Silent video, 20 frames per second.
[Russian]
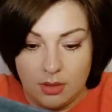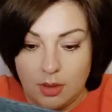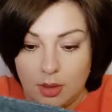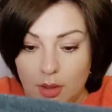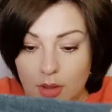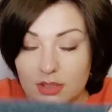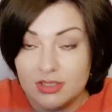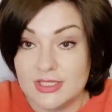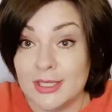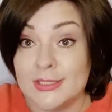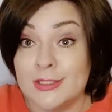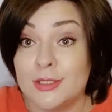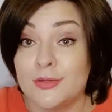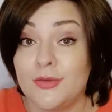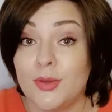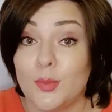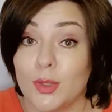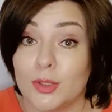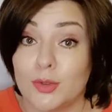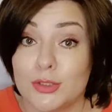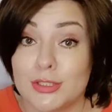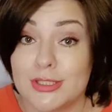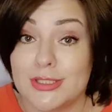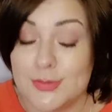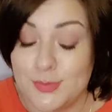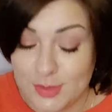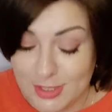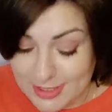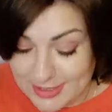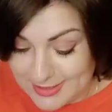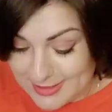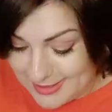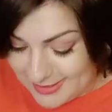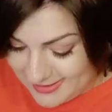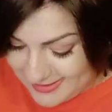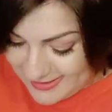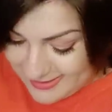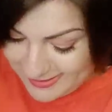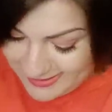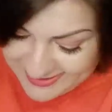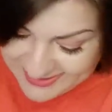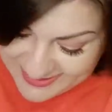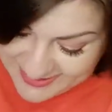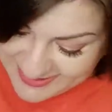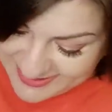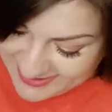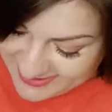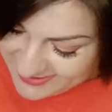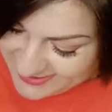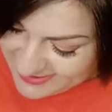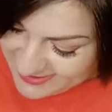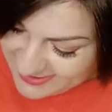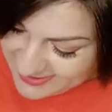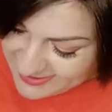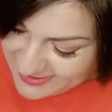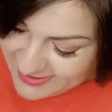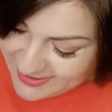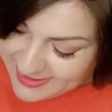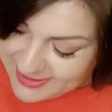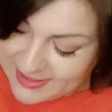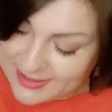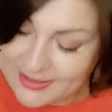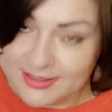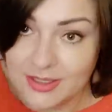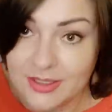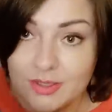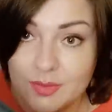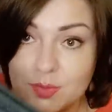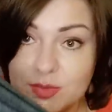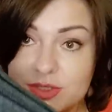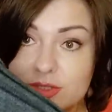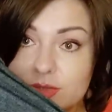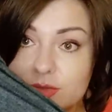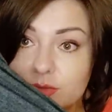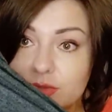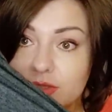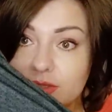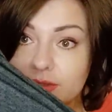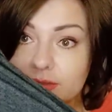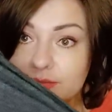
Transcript: Сзади две полоски, спереди одна. Так, мысок.